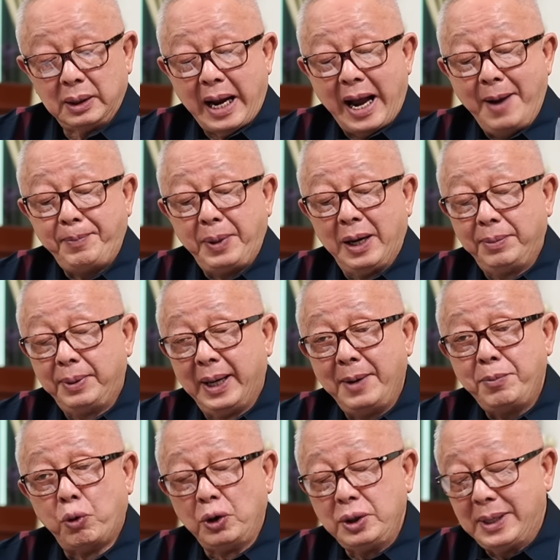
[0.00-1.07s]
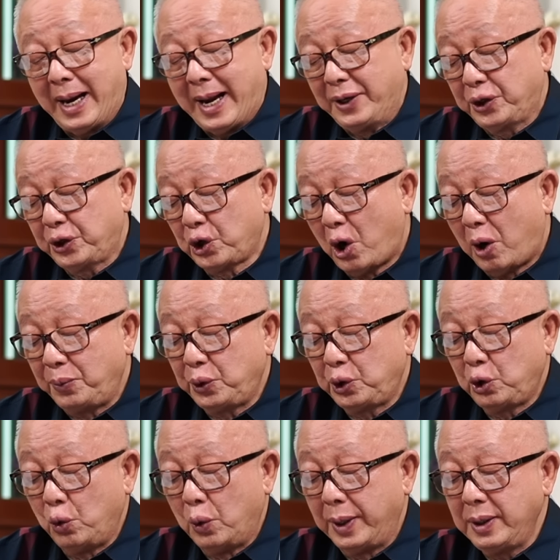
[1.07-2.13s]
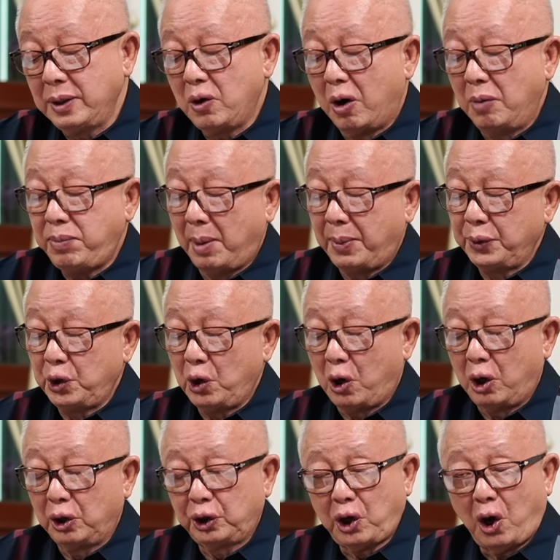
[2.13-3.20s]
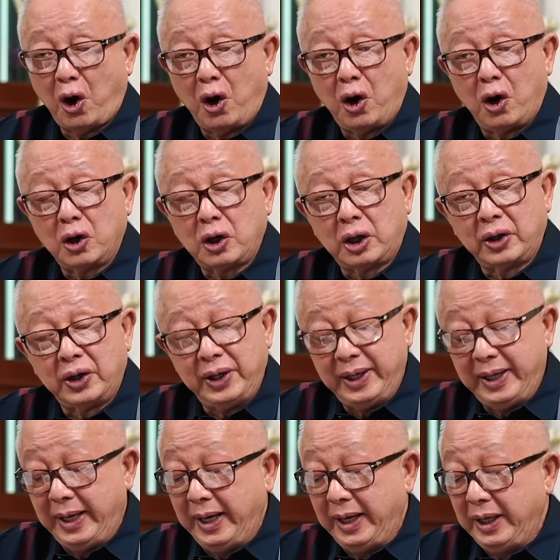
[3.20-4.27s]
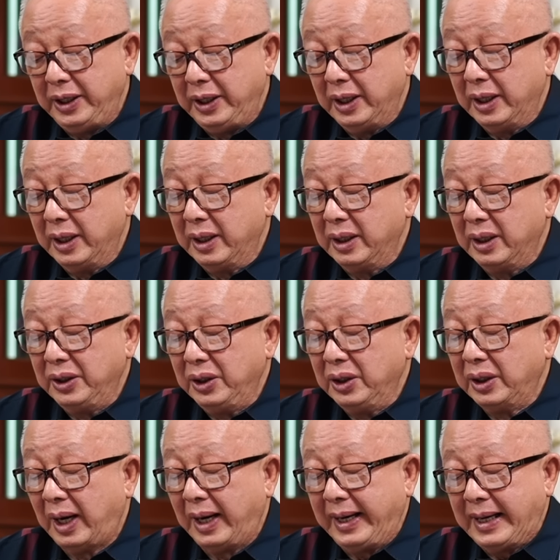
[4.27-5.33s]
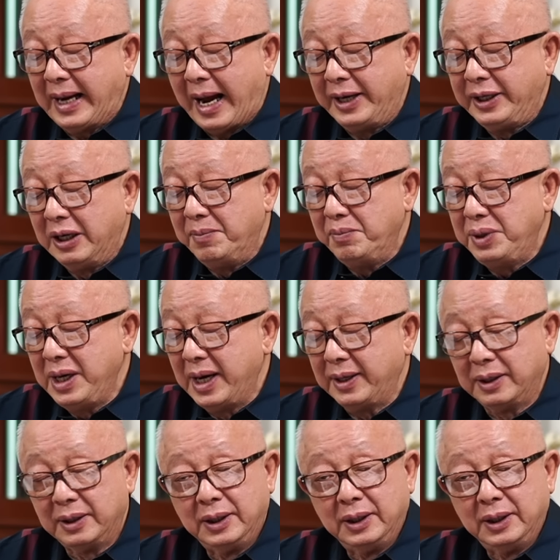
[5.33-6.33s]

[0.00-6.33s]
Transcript: การเปิดเผยผลการสอบสวนของปปช.ต่อกรณีนาฬิกายืมเพื่อน